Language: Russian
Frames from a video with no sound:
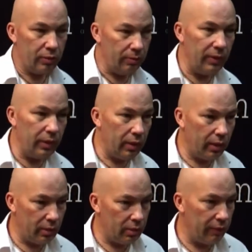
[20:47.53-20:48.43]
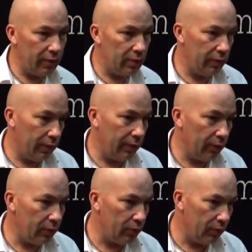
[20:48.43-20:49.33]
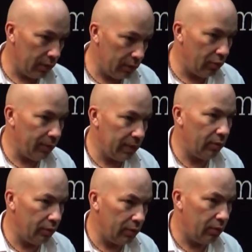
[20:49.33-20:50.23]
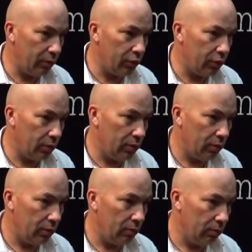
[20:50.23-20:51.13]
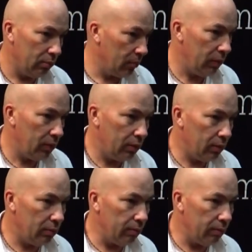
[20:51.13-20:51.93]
меняет цвет своих волос, но гардероб остается тот же. Да, это, это, это...